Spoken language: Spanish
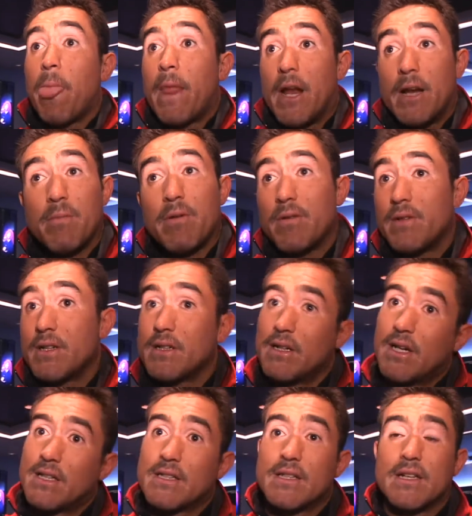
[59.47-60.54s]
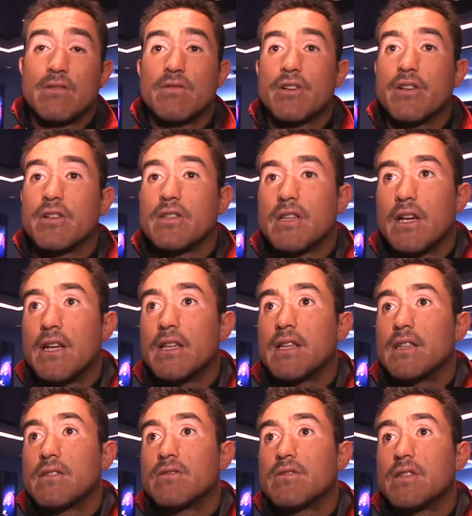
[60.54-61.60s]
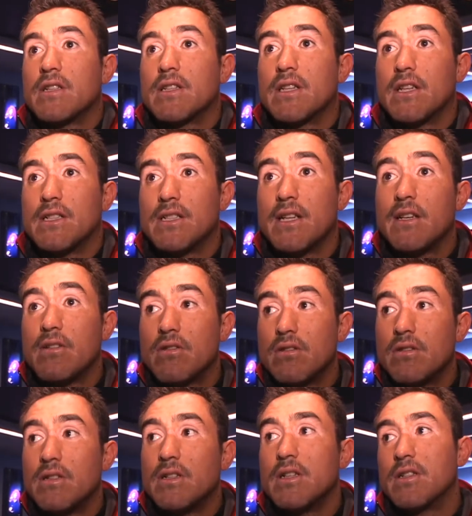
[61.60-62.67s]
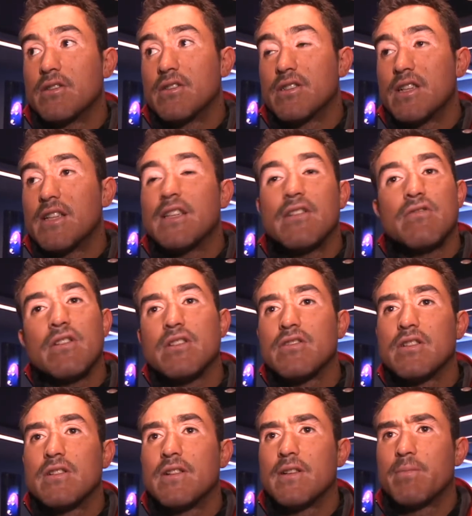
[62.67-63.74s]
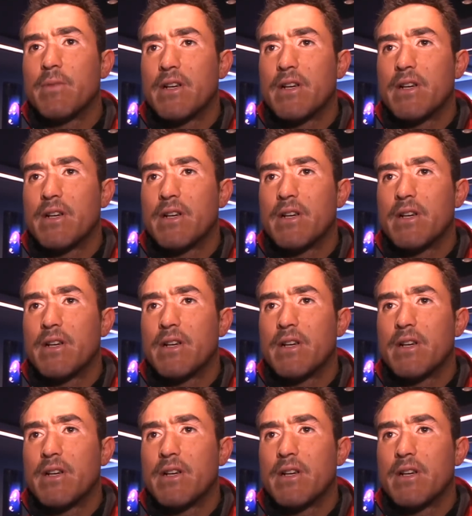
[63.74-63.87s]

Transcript: Kelly Public ha, ha noqueado 30 de sus 35, entonces él tiene una sola